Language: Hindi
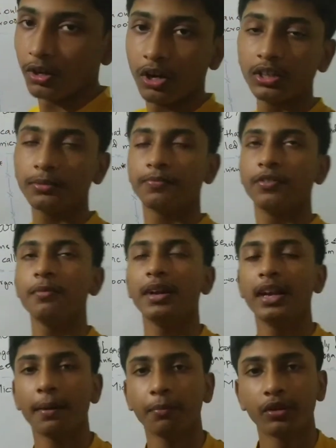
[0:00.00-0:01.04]
और फिर मैंने
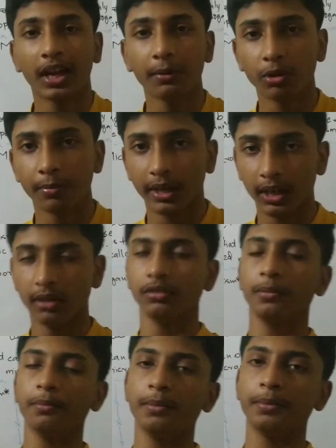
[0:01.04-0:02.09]
आपको टाइप्स ऑफ
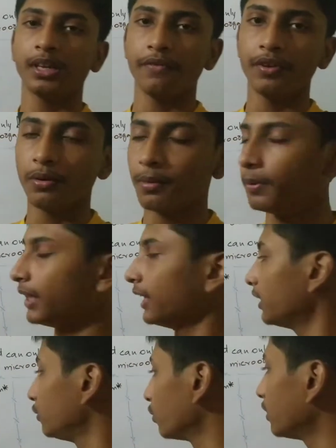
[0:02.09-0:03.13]
ऑर्गेनिज्म भी पिछले वीडियो में बताया था
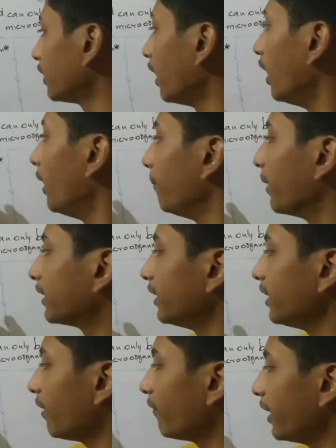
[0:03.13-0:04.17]
जो कि था
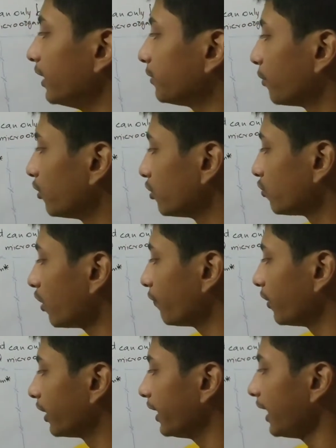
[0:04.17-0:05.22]
बैक्टीरिया वायरस प्रोटोजोआ
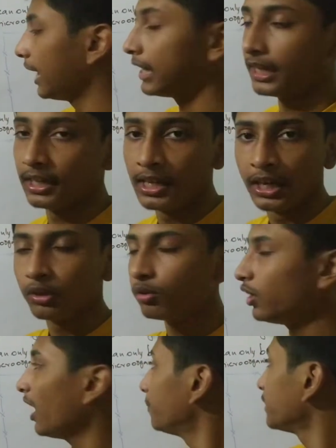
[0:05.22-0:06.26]
फंगई एलगी तो
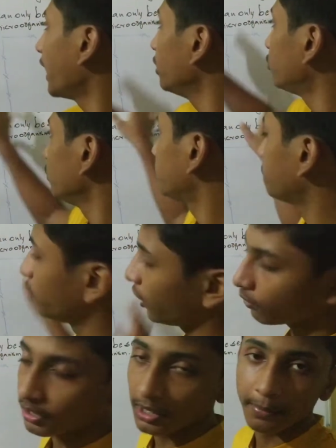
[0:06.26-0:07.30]
ये आप चाहे तो इस पूरे
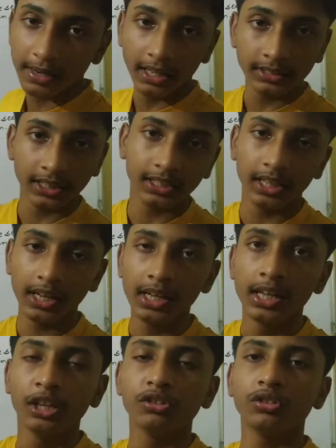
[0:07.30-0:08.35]
को कहीं पे लिख सकते हैं
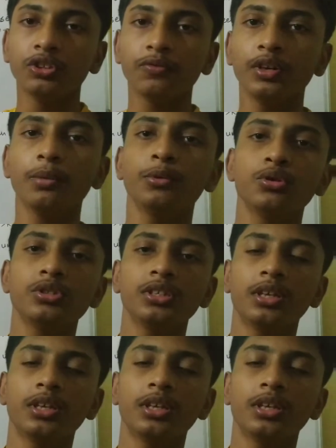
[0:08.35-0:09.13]
तो इस वीडियो में जो चीज़